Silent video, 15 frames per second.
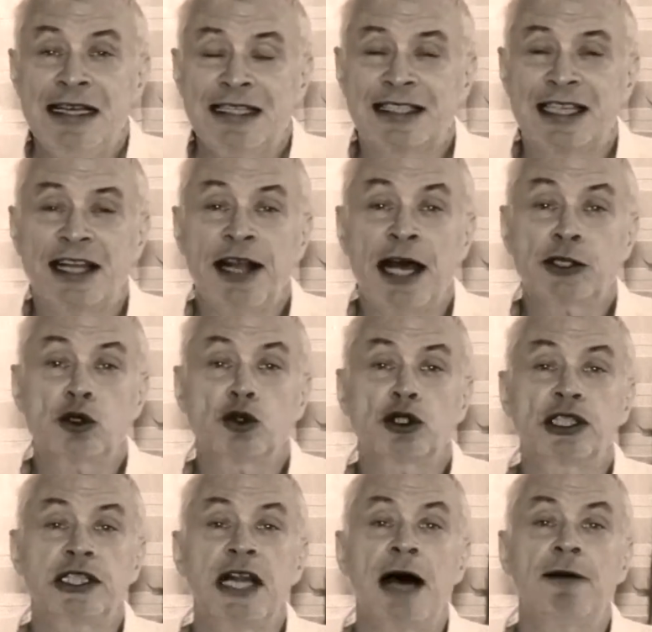За нашу
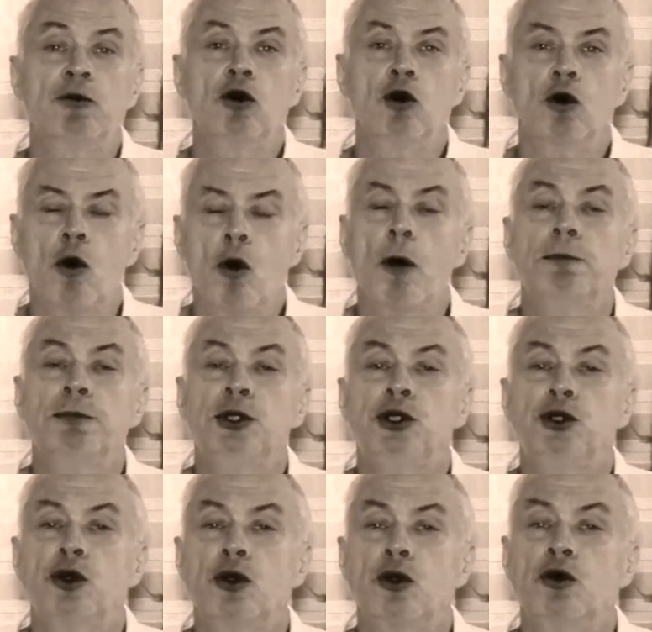славу
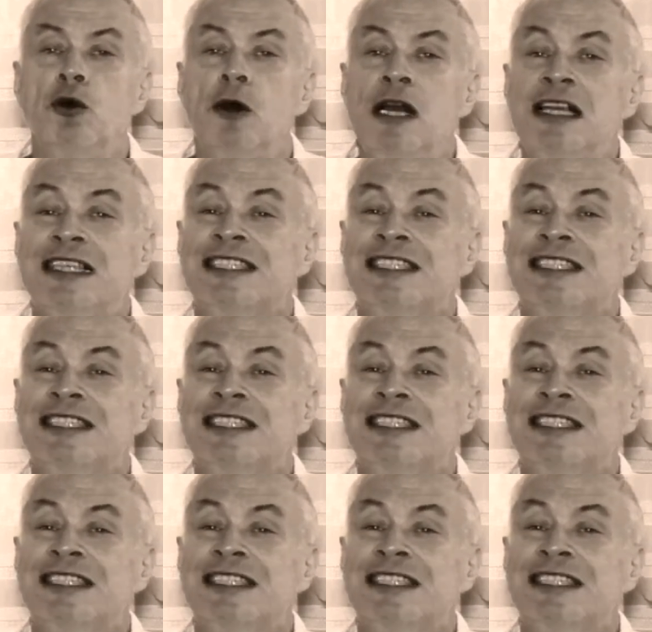общую,